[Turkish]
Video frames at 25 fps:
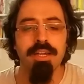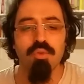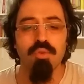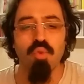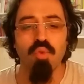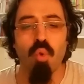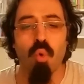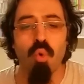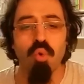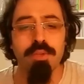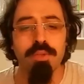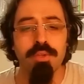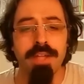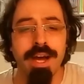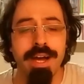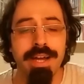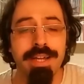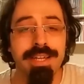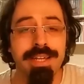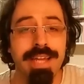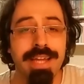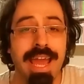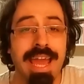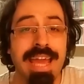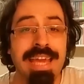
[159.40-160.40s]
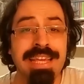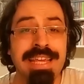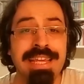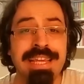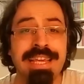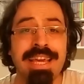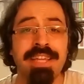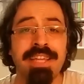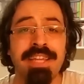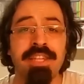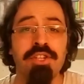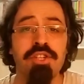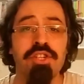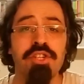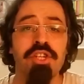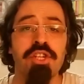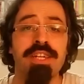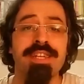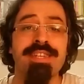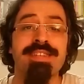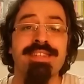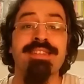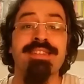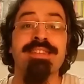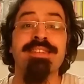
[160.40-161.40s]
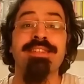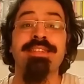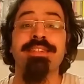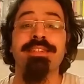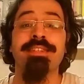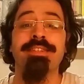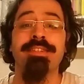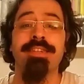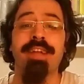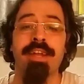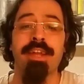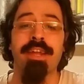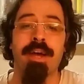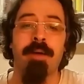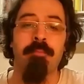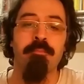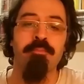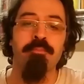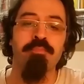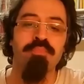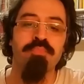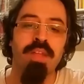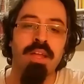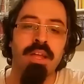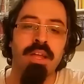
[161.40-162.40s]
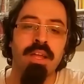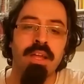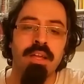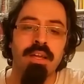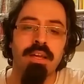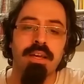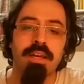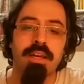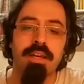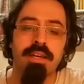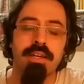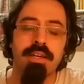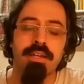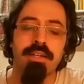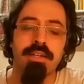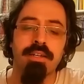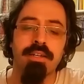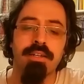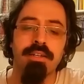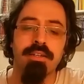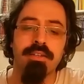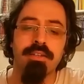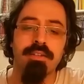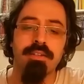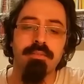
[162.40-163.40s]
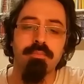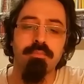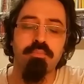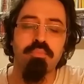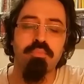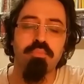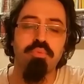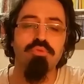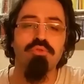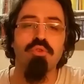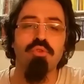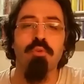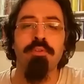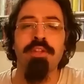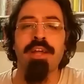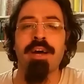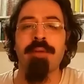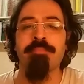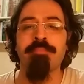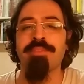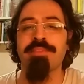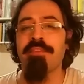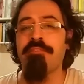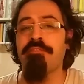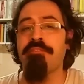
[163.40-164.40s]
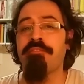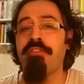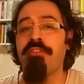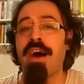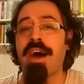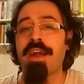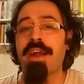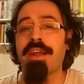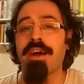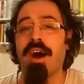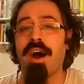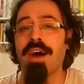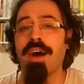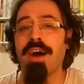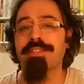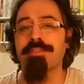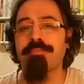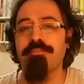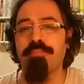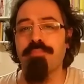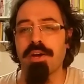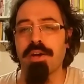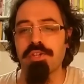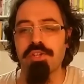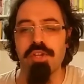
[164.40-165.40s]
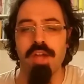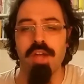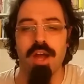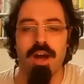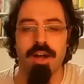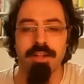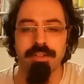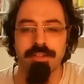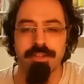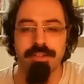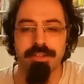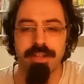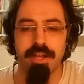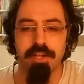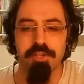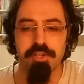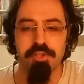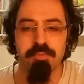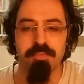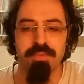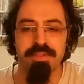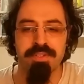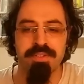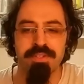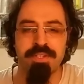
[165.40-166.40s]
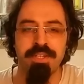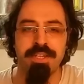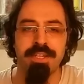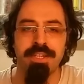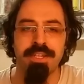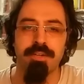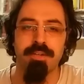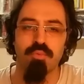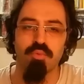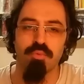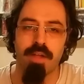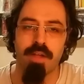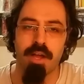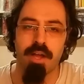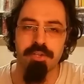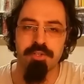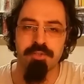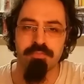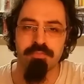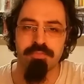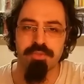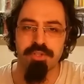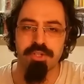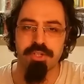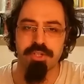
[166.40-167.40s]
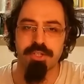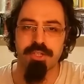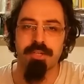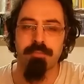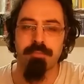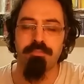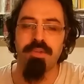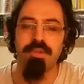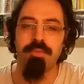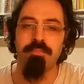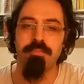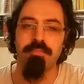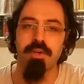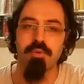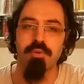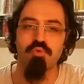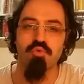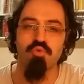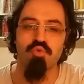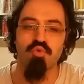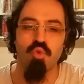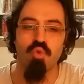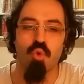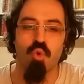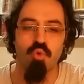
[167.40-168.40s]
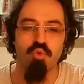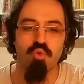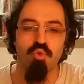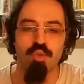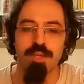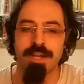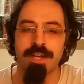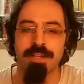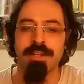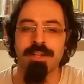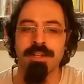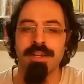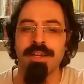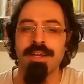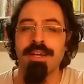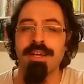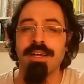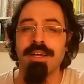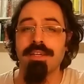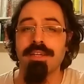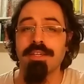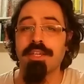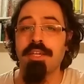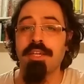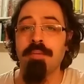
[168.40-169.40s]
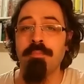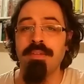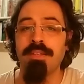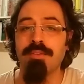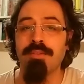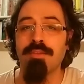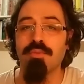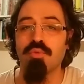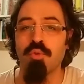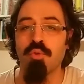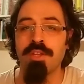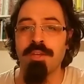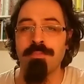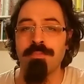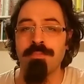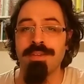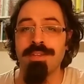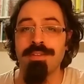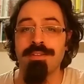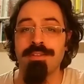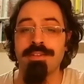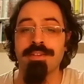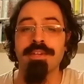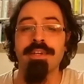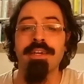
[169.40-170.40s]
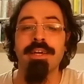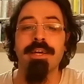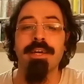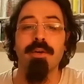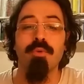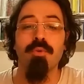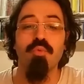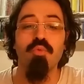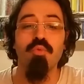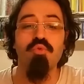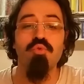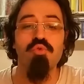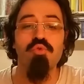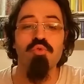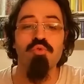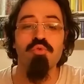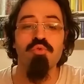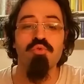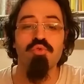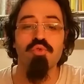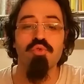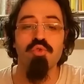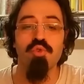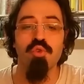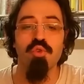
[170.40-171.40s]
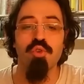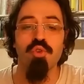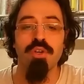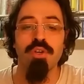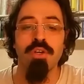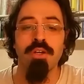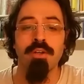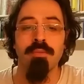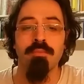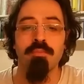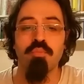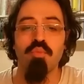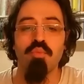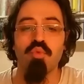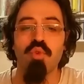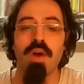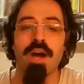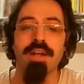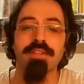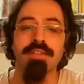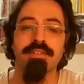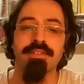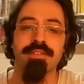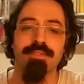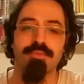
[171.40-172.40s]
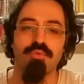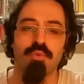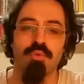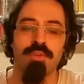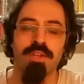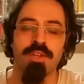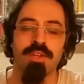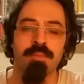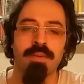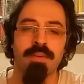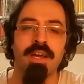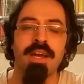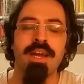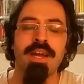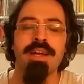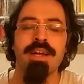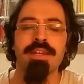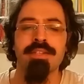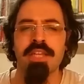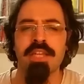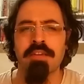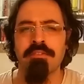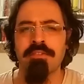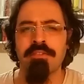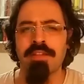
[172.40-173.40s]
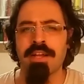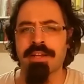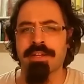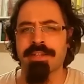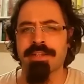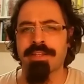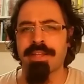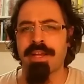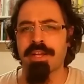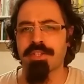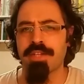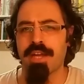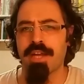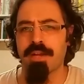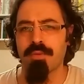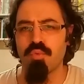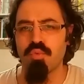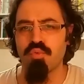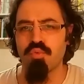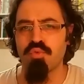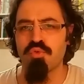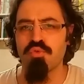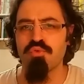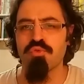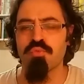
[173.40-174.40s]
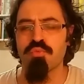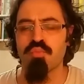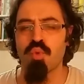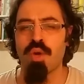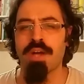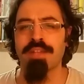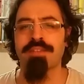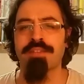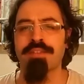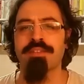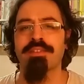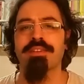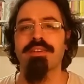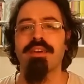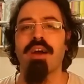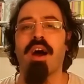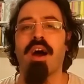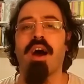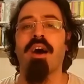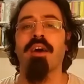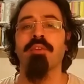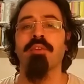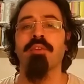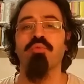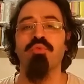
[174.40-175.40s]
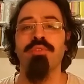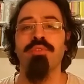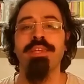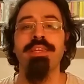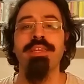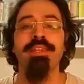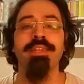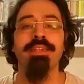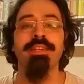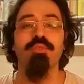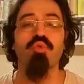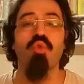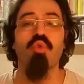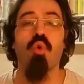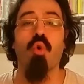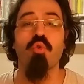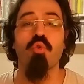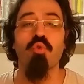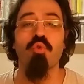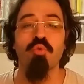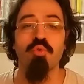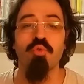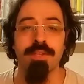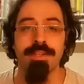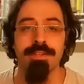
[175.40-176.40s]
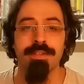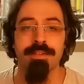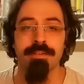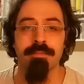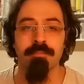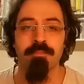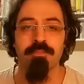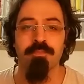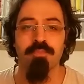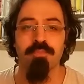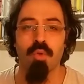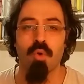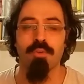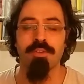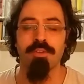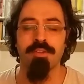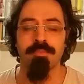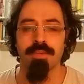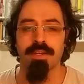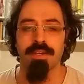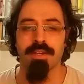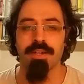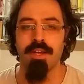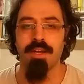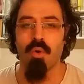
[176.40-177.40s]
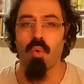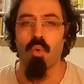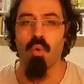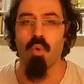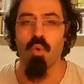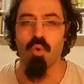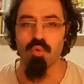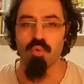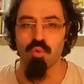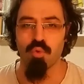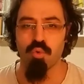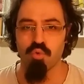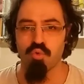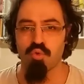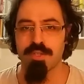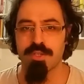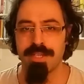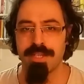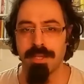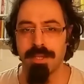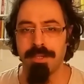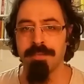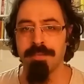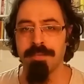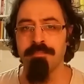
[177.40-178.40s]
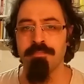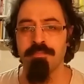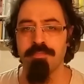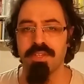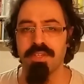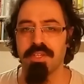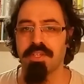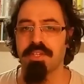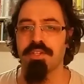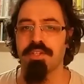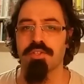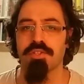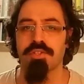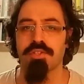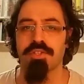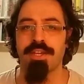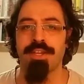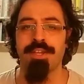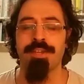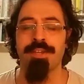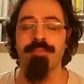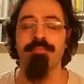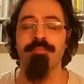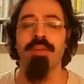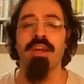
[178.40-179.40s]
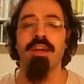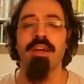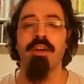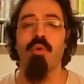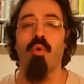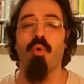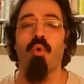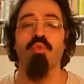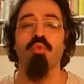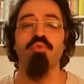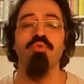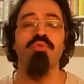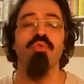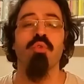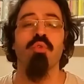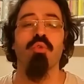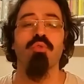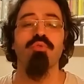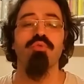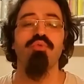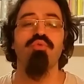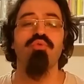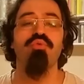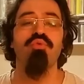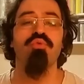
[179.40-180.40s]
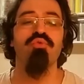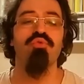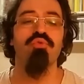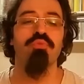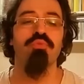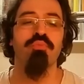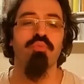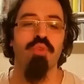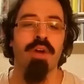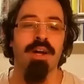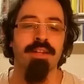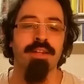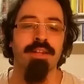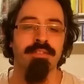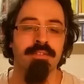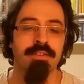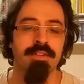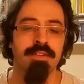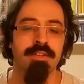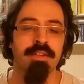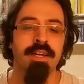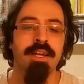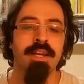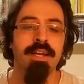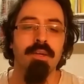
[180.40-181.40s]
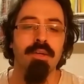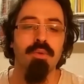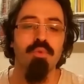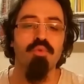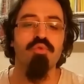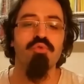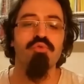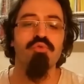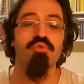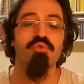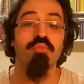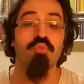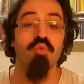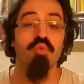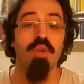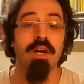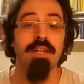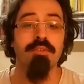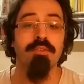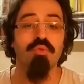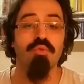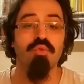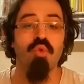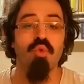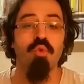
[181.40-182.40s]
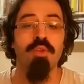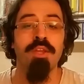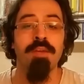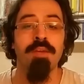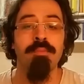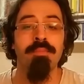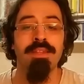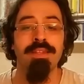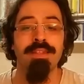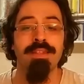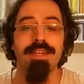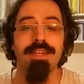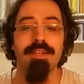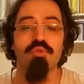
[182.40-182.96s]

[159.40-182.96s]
Doğu'da en geniş sınırlara e, bu dönemde Ferhat Paşa Antlaşması ile ulaşmıştık 1590 kimin dönemiydi? Üçüncü Murat dönemi. Sevgili arkadaşlar, 3. Murat Kanuni'nin torunuydu. Öyle değil mi? Oğlu Selim, 2. Selim, onun oğlu 3. Murat'tı. 3. Murat döneminde